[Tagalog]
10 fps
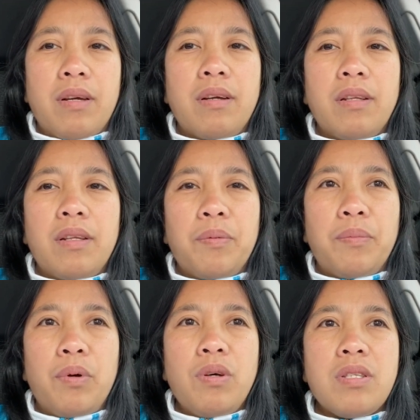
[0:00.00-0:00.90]
Ang ganda
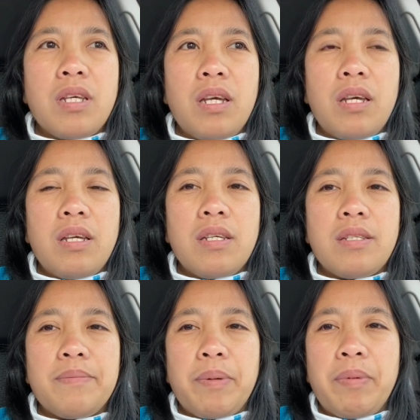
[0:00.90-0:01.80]
ng
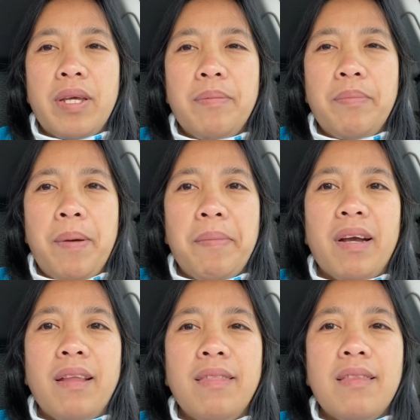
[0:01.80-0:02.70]
boses, mabait pa,
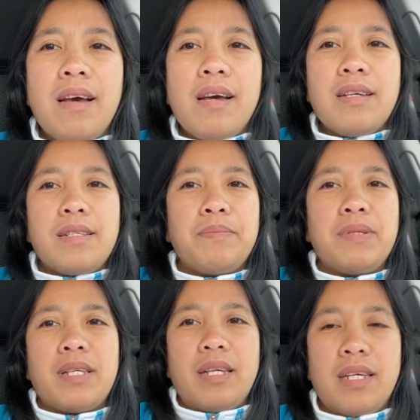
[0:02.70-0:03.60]
maganda. Isang
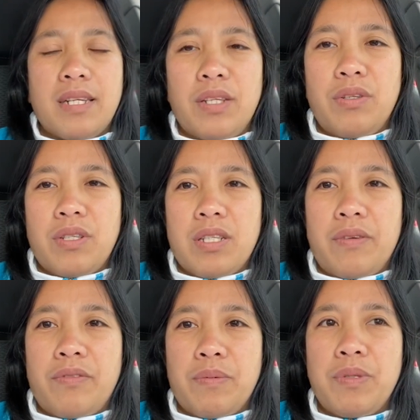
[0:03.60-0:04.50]
bisaya po siya
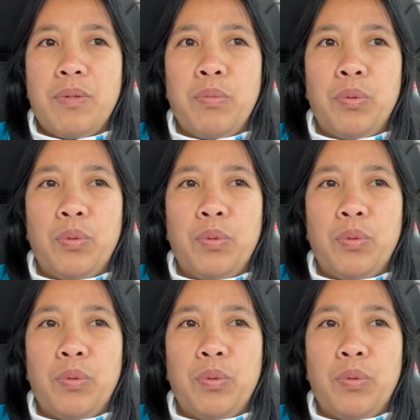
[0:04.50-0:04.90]
from Cebu.